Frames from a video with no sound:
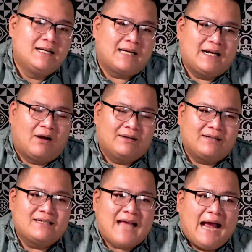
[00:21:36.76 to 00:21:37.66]
cái rồi
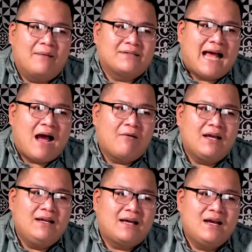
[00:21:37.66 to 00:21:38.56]
tới sáng hôm sau
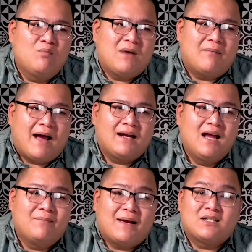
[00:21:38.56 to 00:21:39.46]
cái cái lúc mà bạn
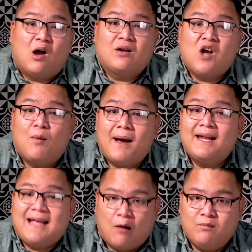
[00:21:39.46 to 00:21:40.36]
lên bạn soạn đồ bạn
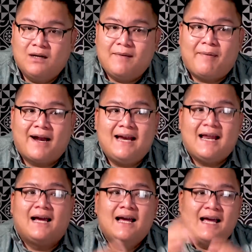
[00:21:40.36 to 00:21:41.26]
đi học á bạn thấy
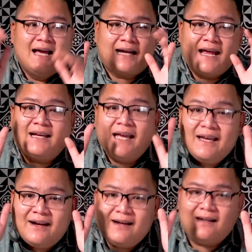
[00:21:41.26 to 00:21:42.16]
là cái
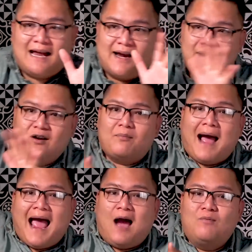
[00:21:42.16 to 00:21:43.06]
kiến đó, là đã được
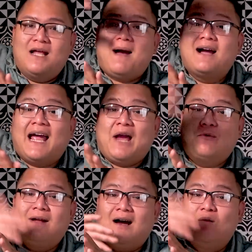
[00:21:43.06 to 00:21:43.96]
ba ông lấy bằng keo
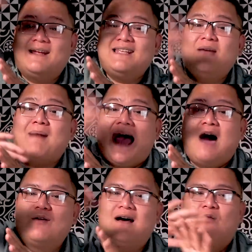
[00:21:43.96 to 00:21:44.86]
đó ông lấy giấy
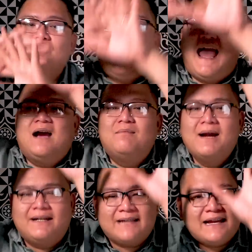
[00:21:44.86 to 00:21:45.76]
báo đó ông dán
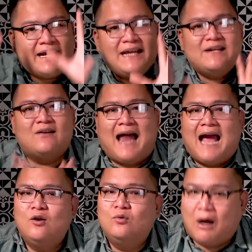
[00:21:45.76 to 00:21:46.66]
bích cái kiến nó lại
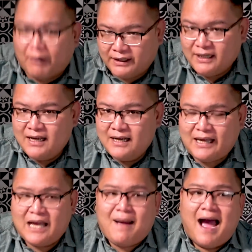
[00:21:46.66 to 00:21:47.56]
luôn rồi
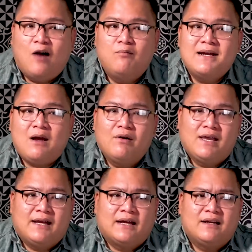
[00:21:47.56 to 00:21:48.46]
cây bà ông mới nói
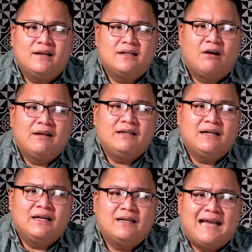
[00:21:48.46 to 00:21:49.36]
gì nè nói thôi
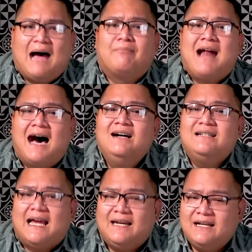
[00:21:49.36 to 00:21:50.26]
ờ, làm đỡ như
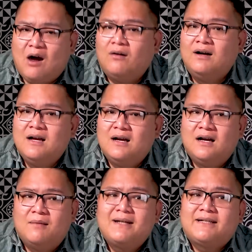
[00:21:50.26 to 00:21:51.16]
vậy đi con
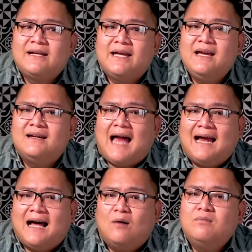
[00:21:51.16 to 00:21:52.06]
ờ, bích cái kiến lại
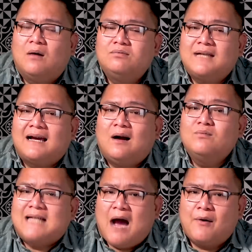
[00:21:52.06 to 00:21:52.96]
là không không chắc không
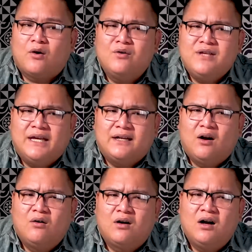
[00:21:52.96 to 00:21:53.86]
sao đâu có gì
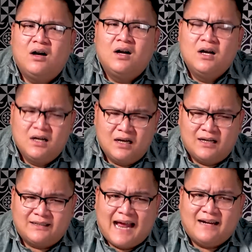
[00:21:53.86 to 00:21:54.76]
con có uh,
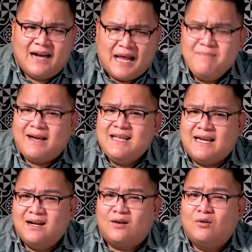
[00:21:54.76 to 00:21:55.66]
trang điểm hay cái
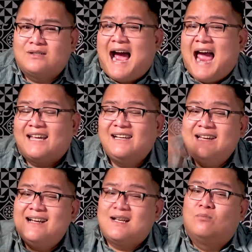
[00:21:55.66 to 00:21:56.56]
gì đó con xài cái
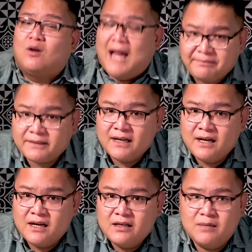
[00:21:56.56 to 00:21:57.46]
kiến ở trong toilet
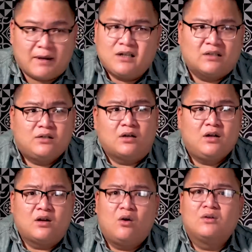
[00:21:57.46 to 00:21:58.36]
nhưng mà nó thôi, thôi
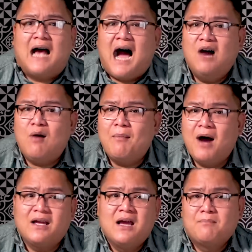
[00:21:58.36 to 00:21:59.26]
thôi con sợ quá
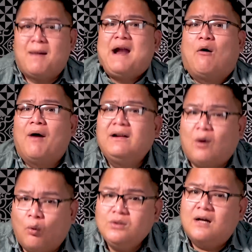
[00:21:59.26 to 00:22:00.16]
bơi ba đổi
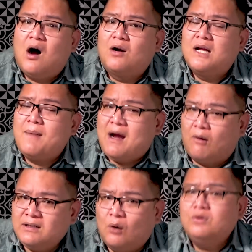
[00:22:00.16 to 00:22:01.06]
tủ cho con đi ba
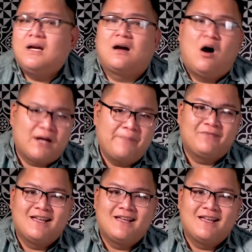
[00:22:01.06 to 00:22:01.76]
đổi tủ cho con đi